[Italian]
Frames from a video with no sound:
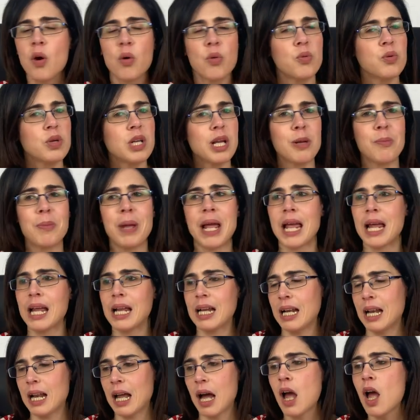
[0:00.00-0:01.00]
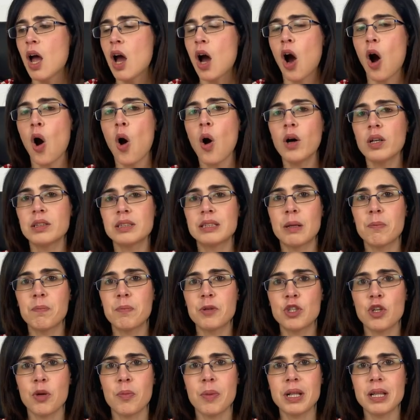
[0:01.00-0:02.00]
un'email o
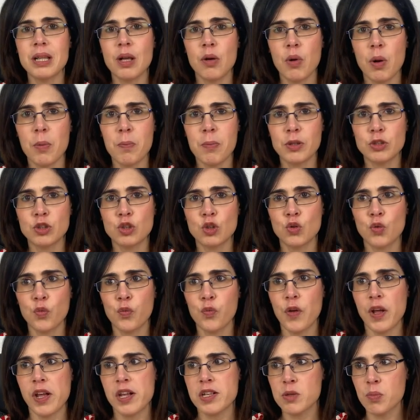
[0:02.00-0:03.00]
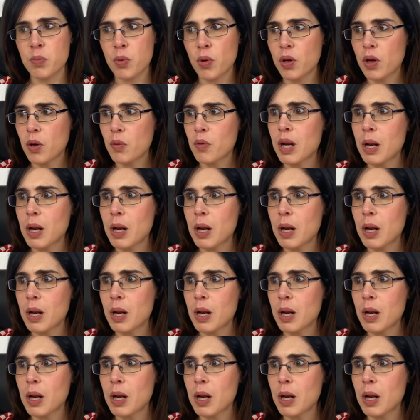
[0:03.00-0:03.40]
semplicemente quel post su Facebook,